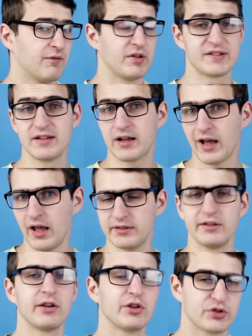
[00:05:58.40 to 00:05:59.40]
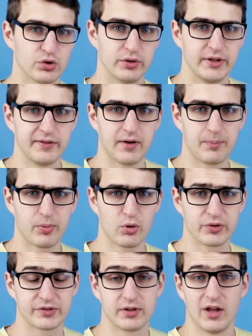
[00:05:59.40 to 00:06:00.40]
Возникает резонный
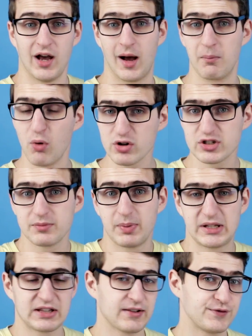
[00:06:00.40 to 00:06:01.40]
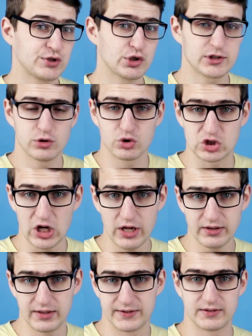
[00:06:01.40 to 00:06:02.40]
вопрос. А может быть это все
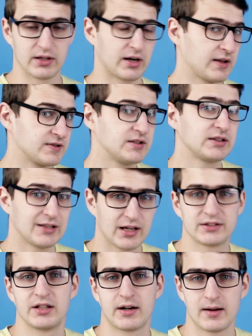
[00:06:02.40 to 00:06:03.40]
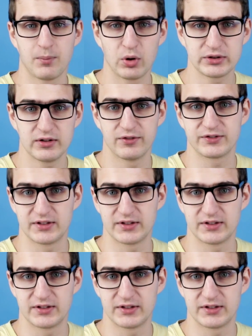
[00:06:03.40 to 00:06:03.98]
случайность, раз детектор работал в